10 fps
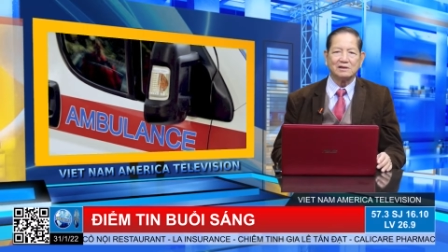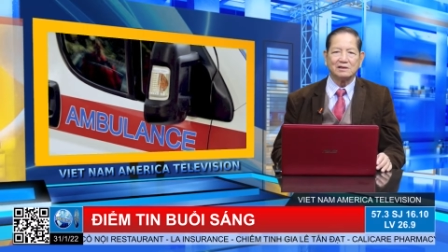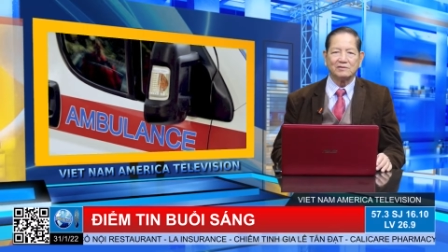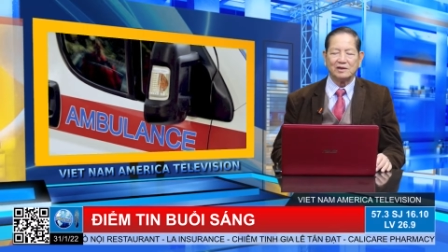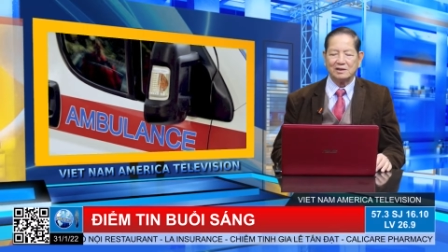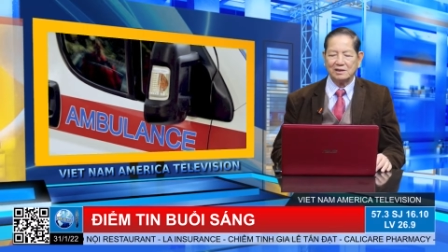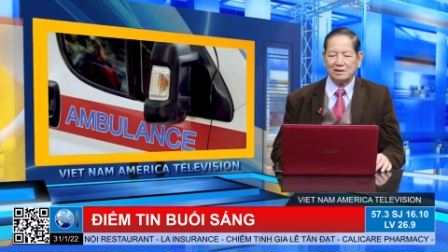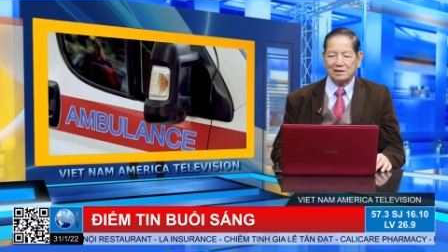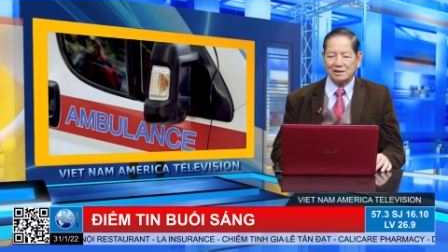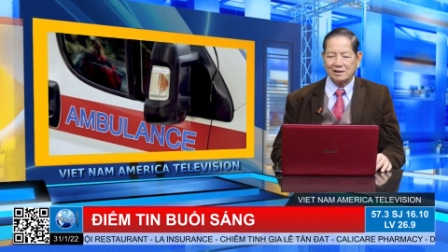Thưa quý vị,
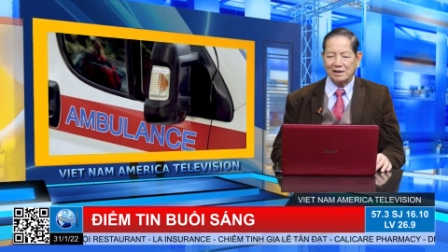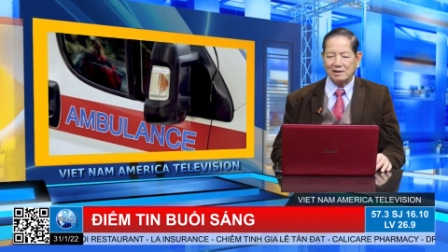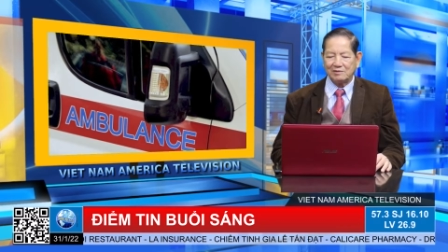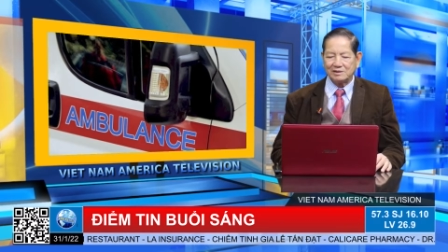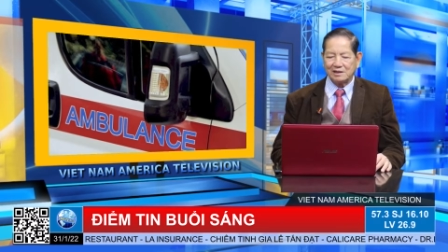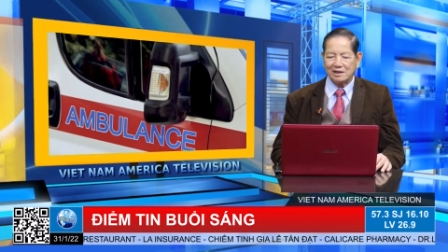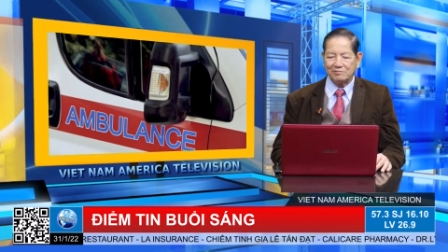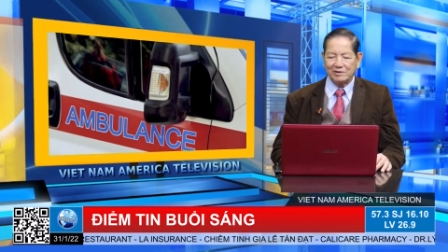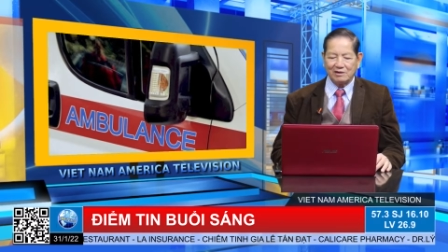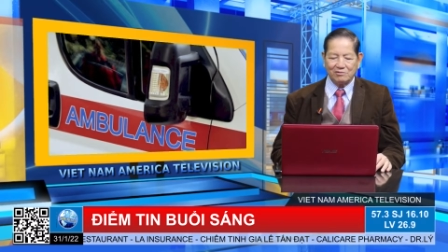đây là một trường
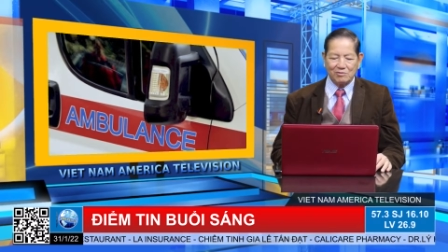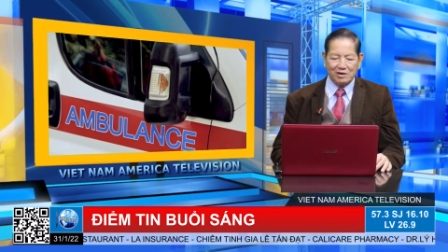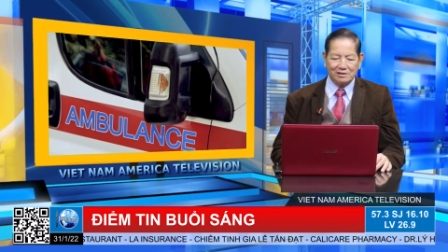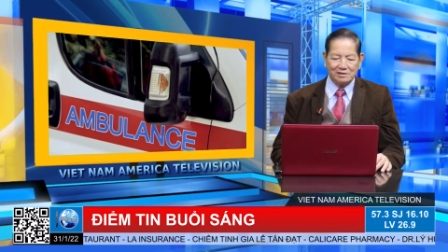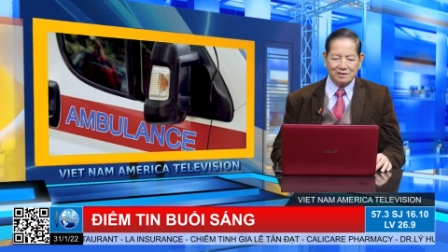hợp đau buồn,